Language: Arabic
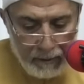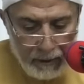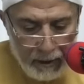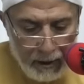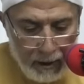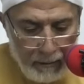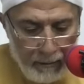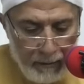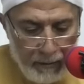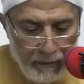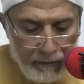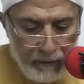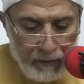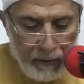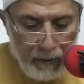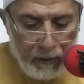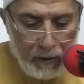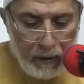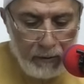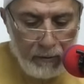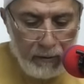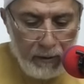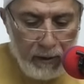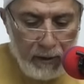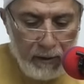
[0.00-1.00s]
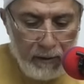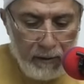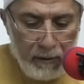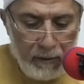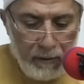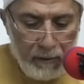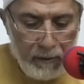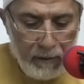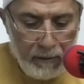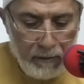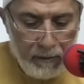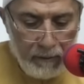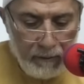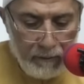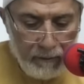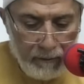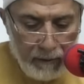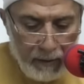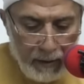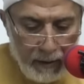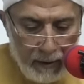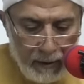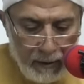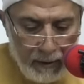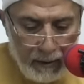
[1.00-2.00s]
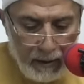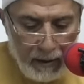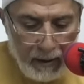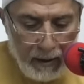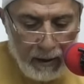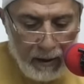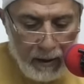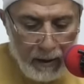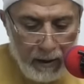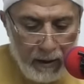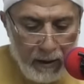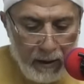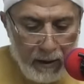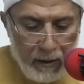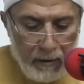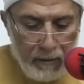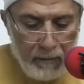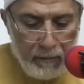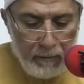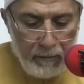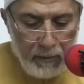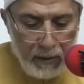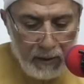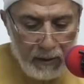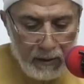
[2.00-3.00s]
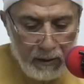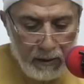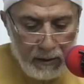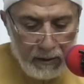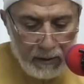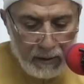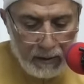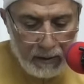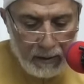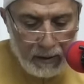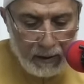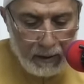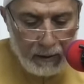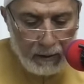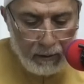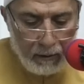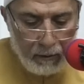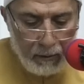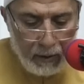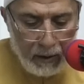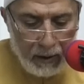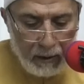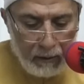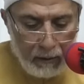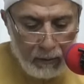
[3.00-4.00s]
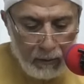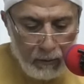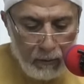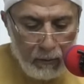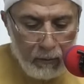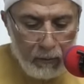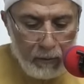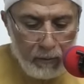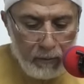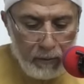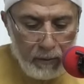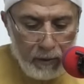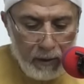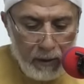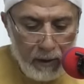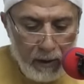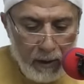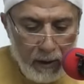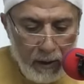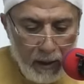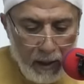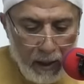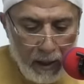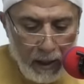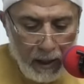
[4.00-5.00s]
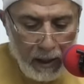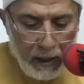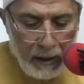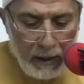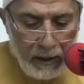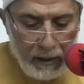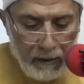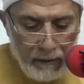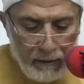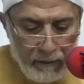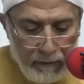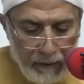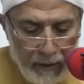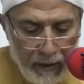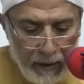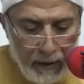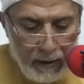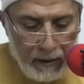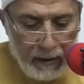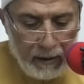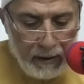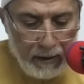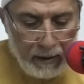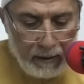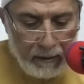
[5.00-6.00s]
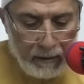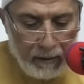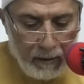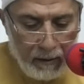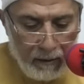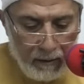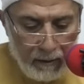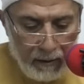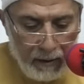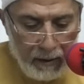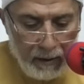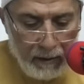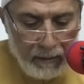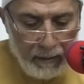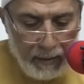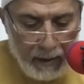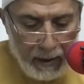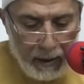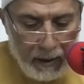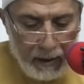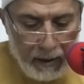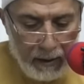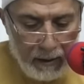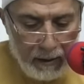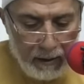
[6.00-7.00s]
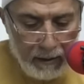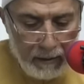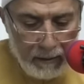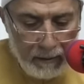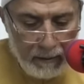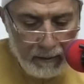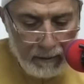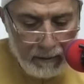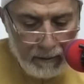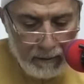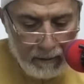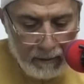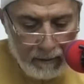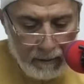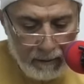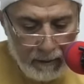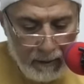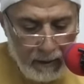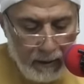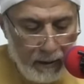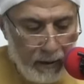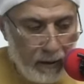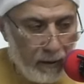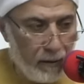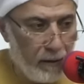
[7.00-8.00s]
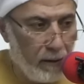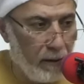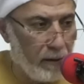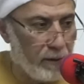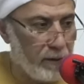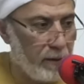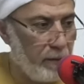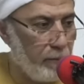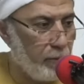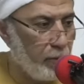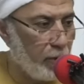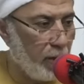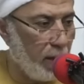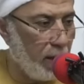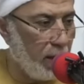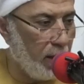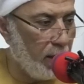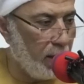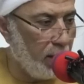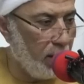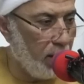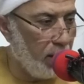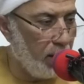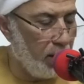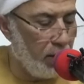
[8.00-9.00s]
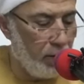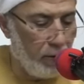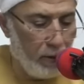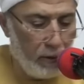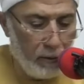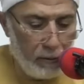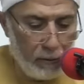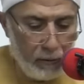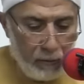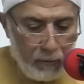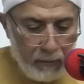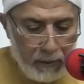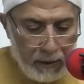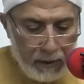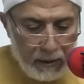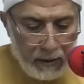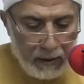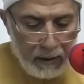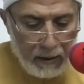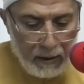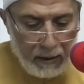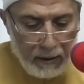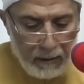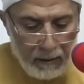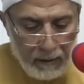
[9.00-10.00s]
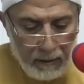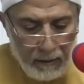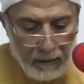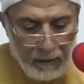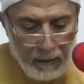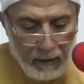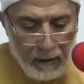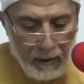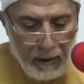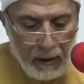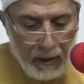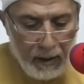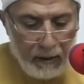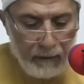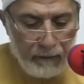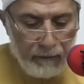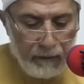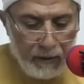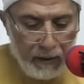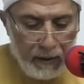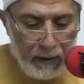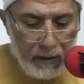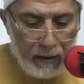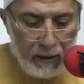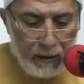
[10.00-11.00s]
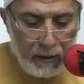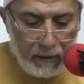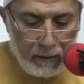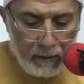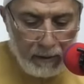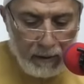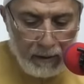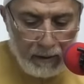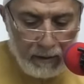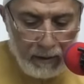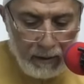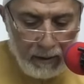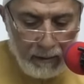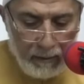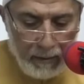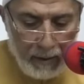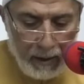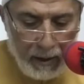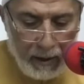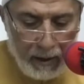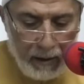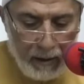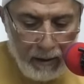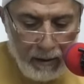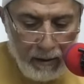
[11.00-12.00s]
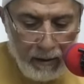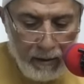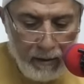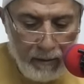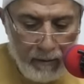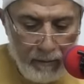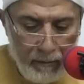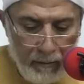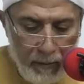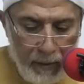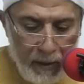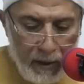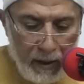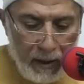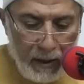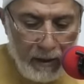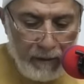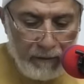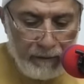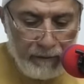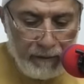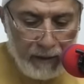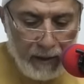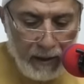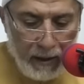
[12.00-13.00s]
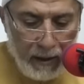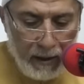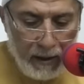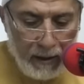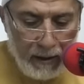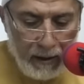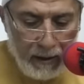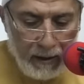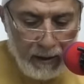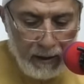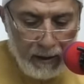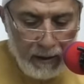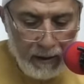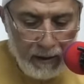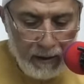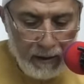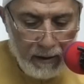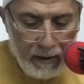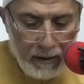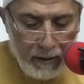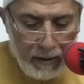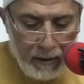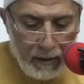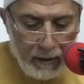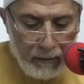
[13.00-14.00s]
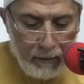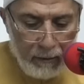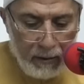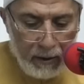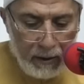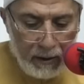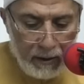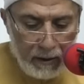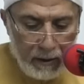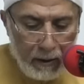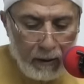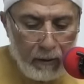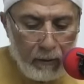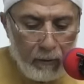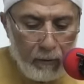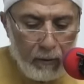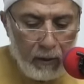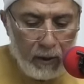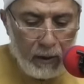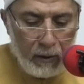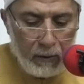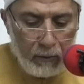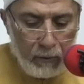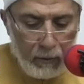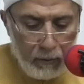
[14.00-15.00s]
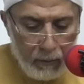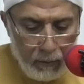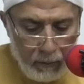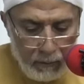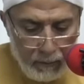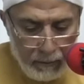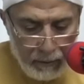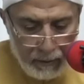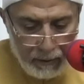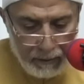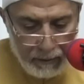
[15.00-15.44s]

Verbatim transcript: كما في قوله فإنها من تقوى القلوب أي فإن تعظيمها اللي هي تعظيم شعائر الله وحرمات الله أي فإن تعظيمها من أفعال ذوي تقوى القلوب